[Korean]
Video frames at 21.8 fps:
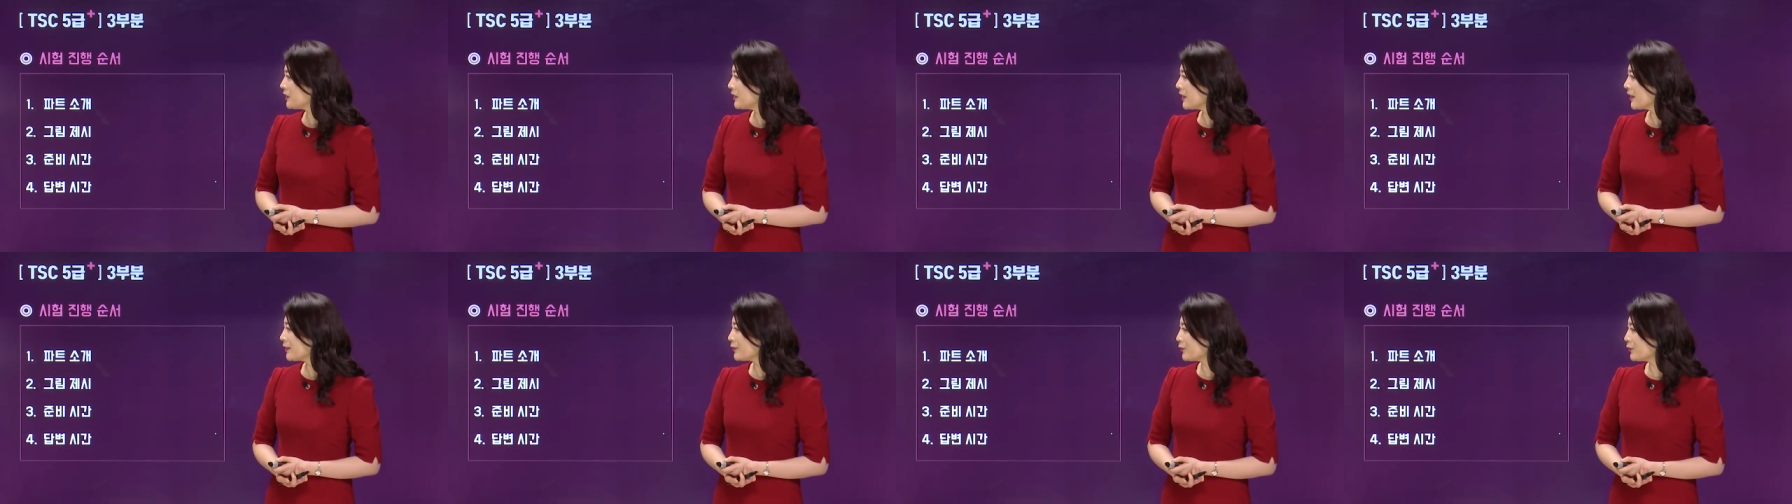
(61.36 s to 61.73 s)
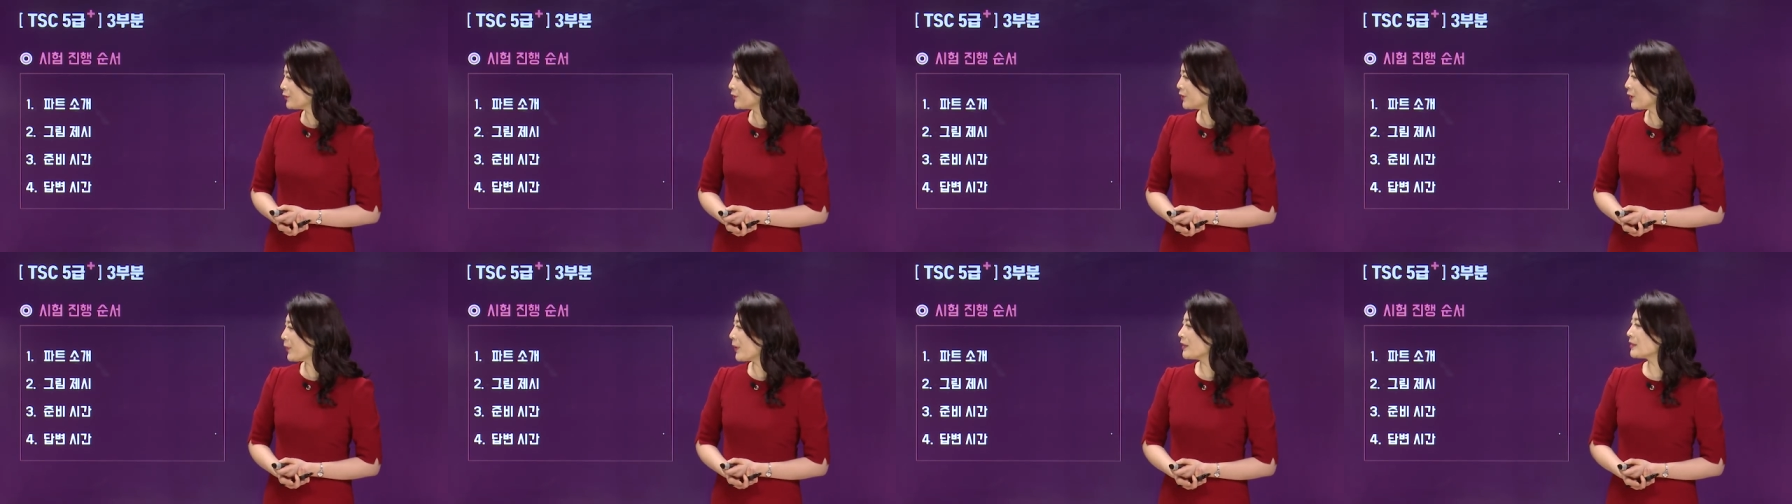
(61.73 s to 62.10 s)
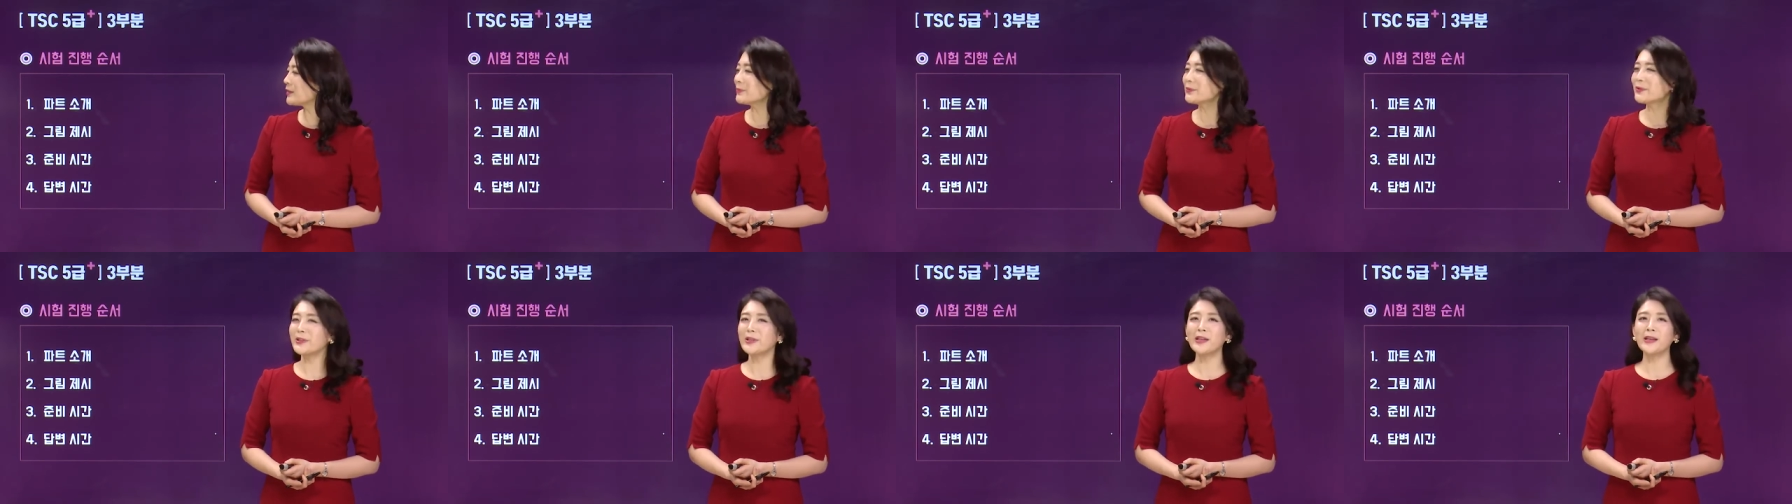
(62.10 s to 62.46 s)
진행 순서
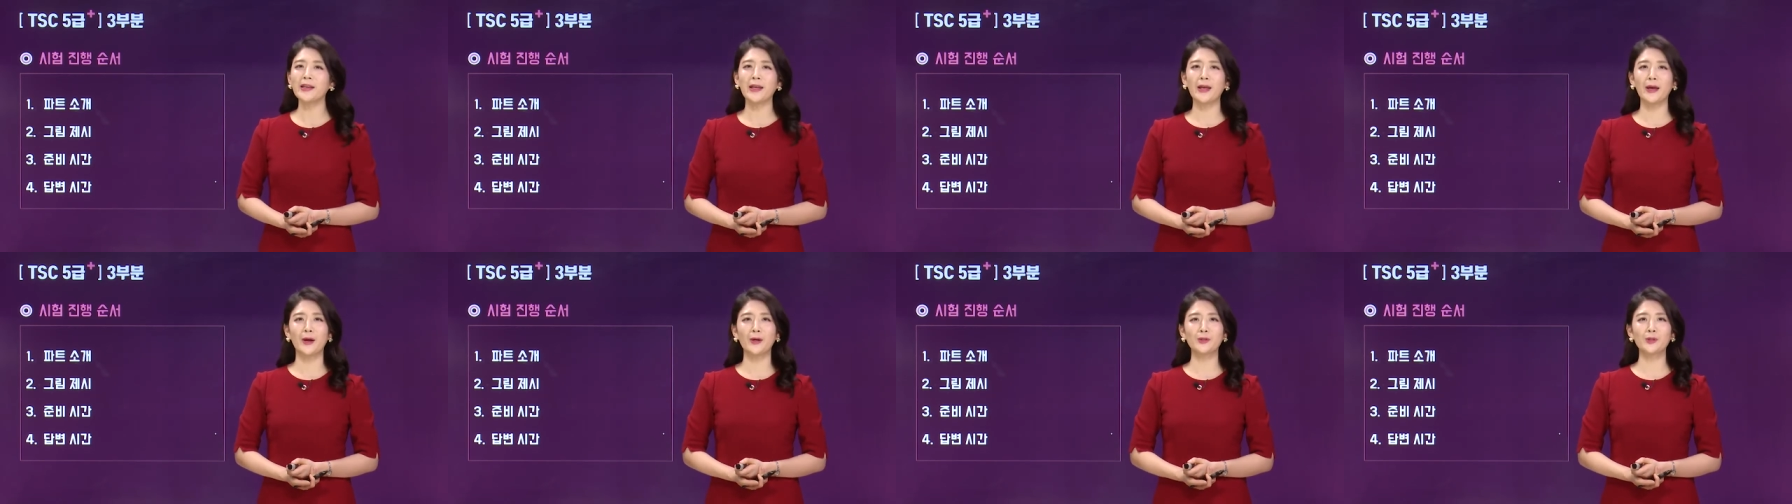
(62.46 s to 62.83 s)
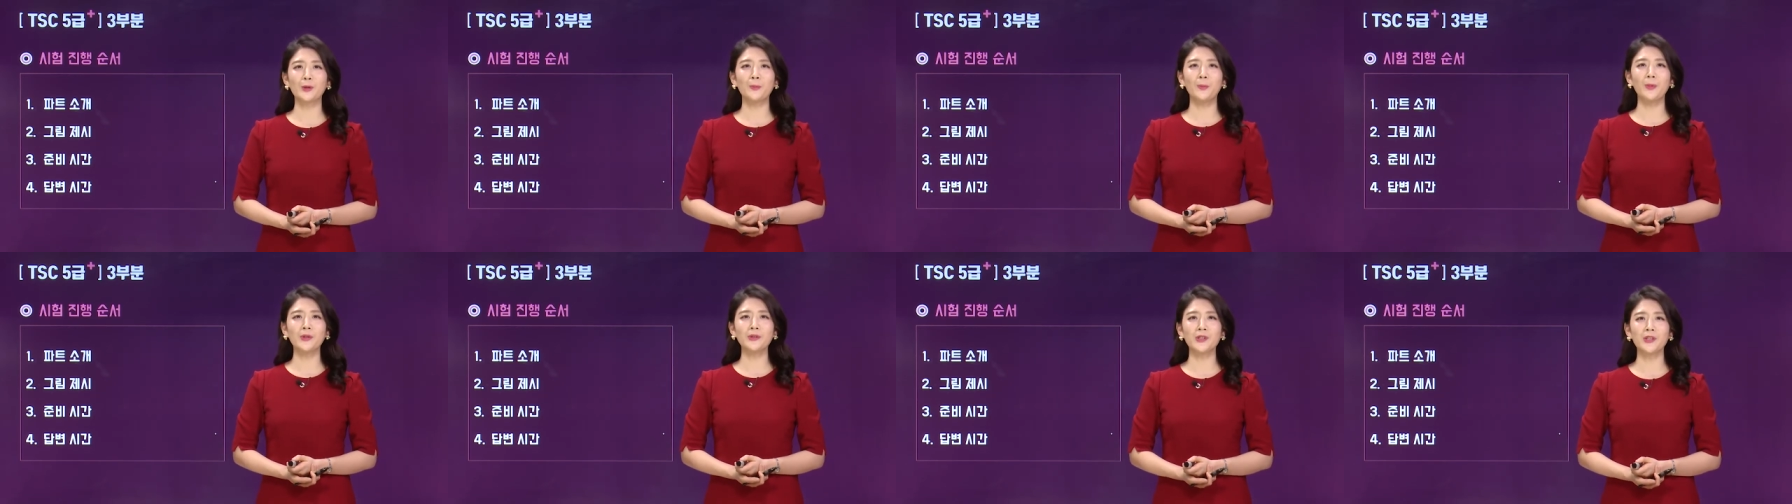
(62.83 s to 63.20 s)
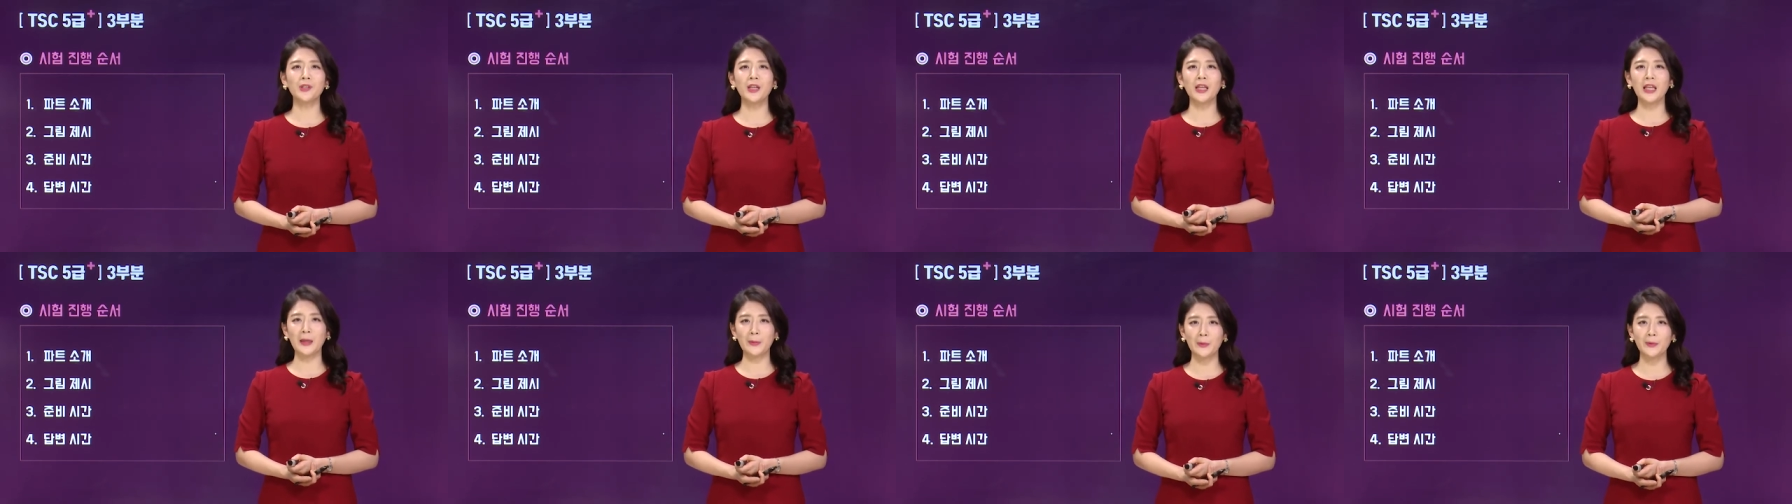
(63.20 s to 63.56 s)
말씀드릴게요. 첫
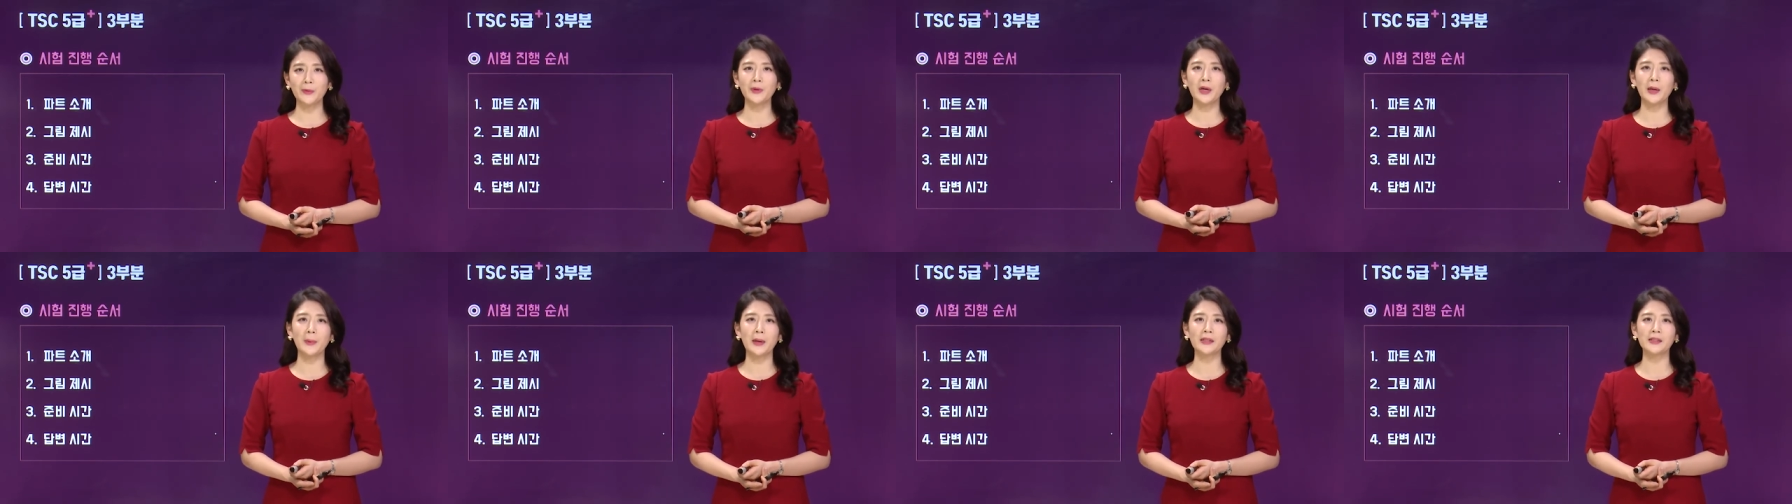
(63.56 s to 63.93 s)
번째는 이 부분과